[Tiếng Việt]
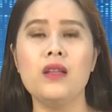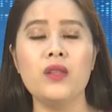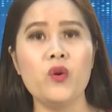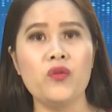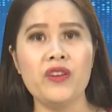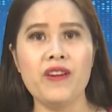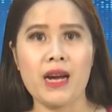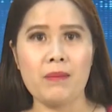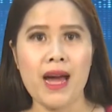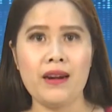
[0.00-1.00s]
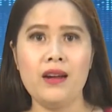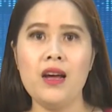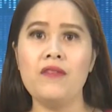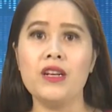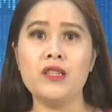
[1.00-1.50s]
Thưa quý vị và các bạn,
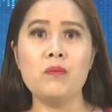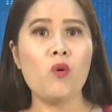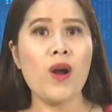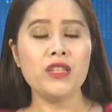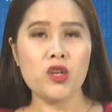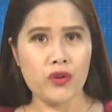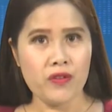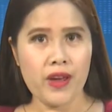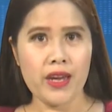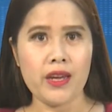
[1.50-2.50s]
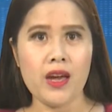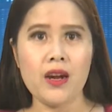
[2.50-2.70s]
với tầm quan trọng như vậy,